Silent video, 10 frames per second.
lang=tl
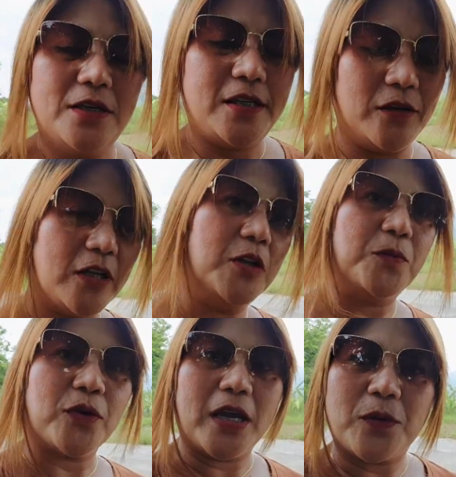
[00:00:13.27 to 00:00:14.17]
Shout out
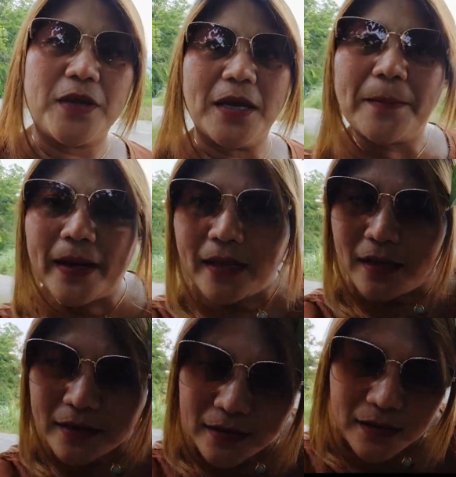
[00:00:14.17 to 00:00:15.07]
po kay Kuya Bal
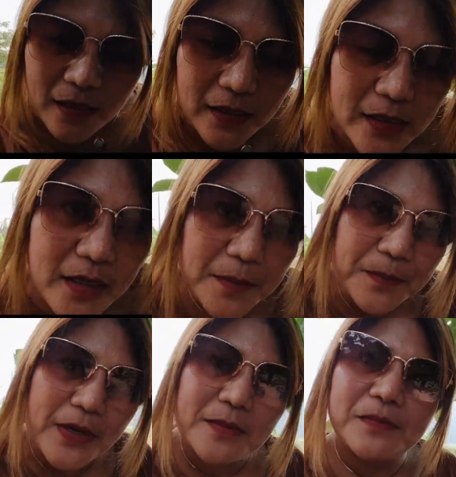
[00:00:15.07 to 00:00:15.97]
at Idna
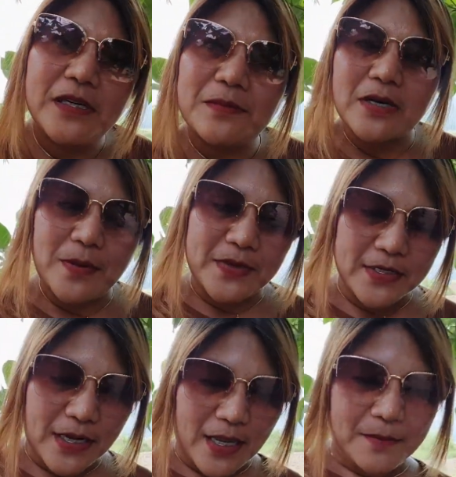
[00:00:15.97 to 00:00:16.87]
Kalingap Rob. Maram
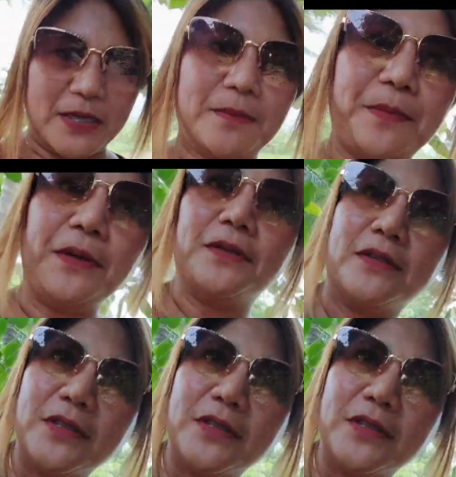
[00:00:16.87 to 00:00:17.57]
maraming salamat po.